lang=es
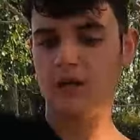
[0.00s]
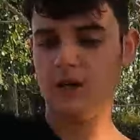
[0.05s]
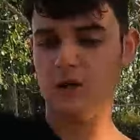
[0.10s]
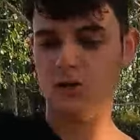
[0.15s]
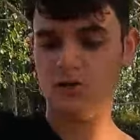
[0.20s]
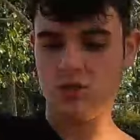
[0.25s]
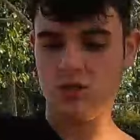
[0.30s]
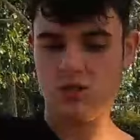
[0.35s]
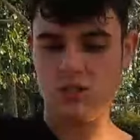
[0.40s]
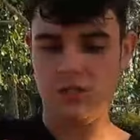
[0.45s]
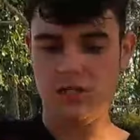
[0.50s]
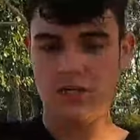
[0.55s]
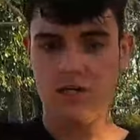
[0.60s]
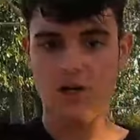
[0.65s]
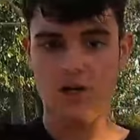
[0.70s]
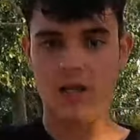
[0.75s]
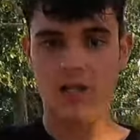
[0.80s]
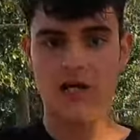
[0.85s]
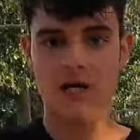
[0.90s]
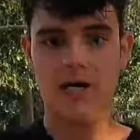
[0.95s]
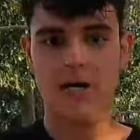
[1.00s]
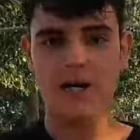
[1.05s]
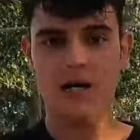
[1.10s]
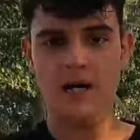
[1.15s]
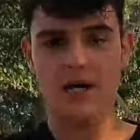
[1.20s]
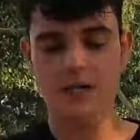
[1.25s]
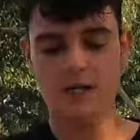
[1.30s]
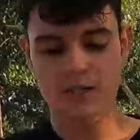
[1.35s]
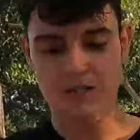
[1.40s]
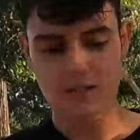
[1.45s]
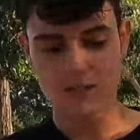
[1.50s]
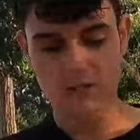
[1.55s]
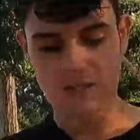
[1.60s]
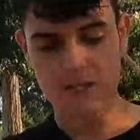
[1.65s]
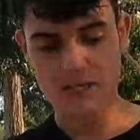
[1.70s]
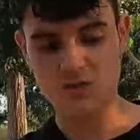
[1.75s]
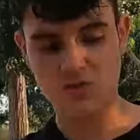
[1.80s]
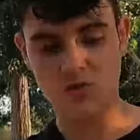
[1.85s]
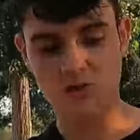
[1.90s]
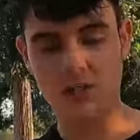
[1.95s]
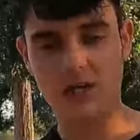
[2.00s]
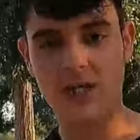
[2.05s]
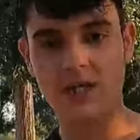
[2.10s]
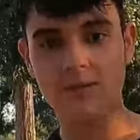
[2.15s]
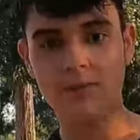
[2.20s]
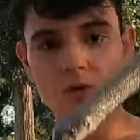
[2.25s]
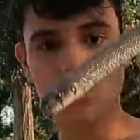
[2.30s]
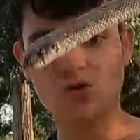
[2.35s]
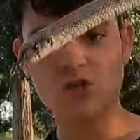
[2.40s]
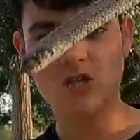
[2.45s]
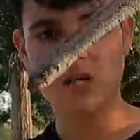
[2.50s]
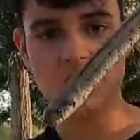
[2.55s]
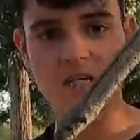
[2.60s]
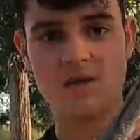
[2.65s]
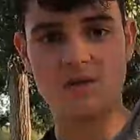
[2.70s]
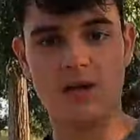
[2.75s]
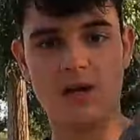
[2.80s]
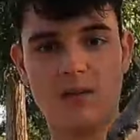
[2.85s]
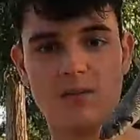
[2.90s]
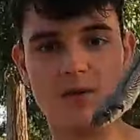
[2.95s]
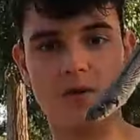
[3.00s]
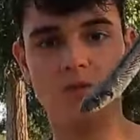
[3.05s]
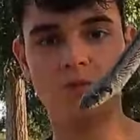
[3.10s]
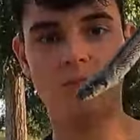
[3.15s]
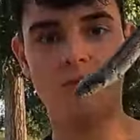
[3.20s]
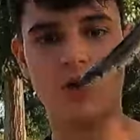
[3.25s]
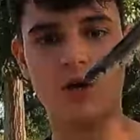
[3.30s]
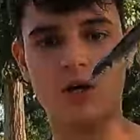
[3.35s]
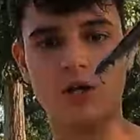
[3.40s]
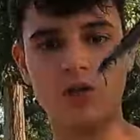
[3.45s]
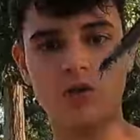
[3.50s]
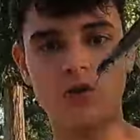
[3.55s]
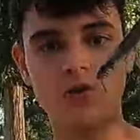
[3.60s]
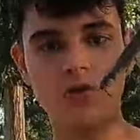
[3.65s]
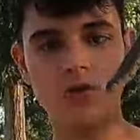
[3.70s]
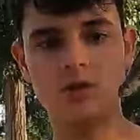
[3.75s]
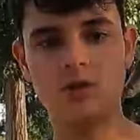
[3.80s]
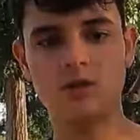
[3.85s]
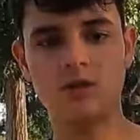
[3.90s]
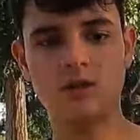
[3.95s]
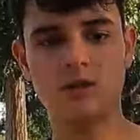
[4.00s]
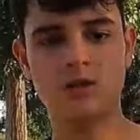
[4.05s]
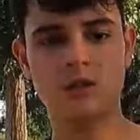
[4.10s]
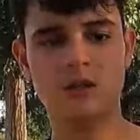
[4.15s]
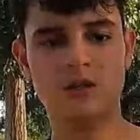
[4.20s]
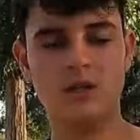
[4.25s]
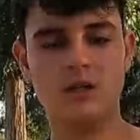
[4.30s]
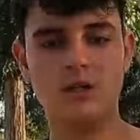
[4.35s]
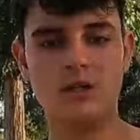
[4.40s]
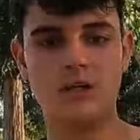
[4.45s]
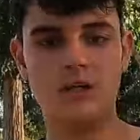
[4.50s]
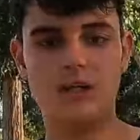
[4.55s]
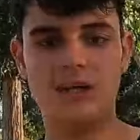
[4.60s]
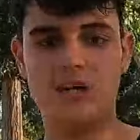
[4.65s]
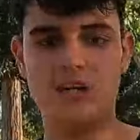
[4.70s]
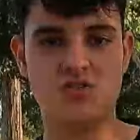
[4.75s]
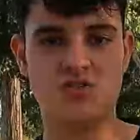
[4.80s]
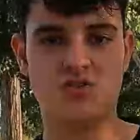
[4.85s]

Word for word: marcados, así que ahora la, soltaremos, ya se ha calmado un poquito. Y